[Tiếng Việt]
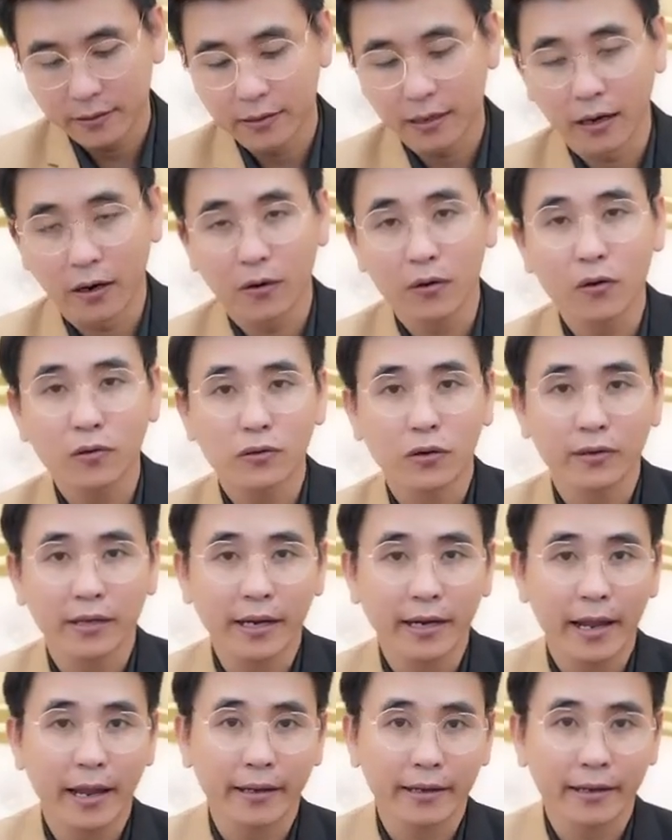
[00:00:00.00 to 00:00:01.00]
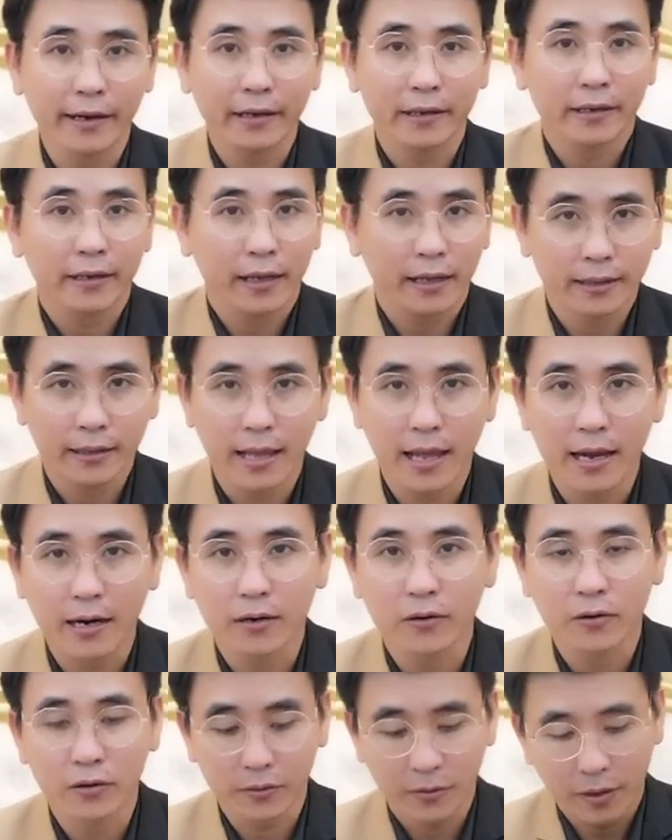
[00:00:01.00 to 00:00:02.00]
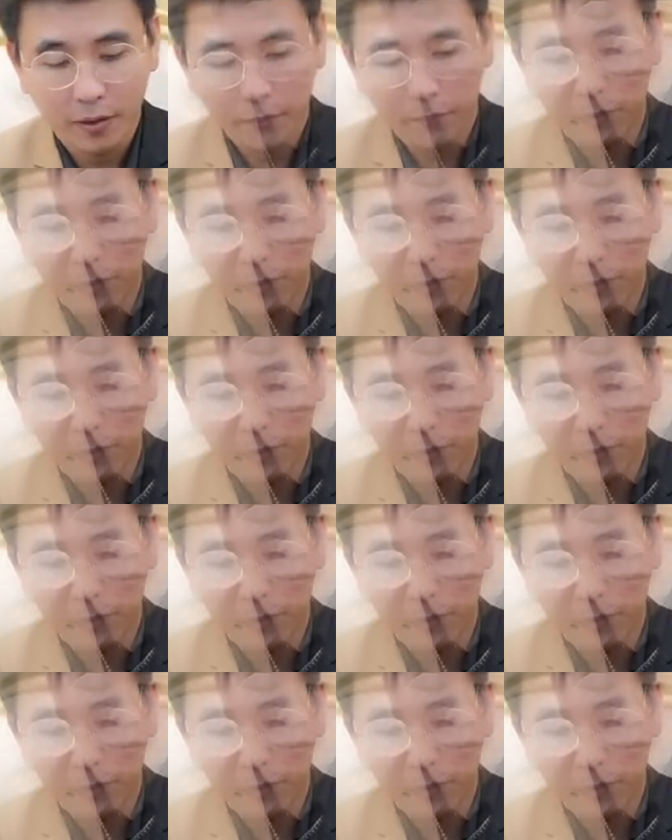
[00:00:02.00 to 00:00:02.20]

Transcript: Đừng có đốt cho cháy đen thành than rồi.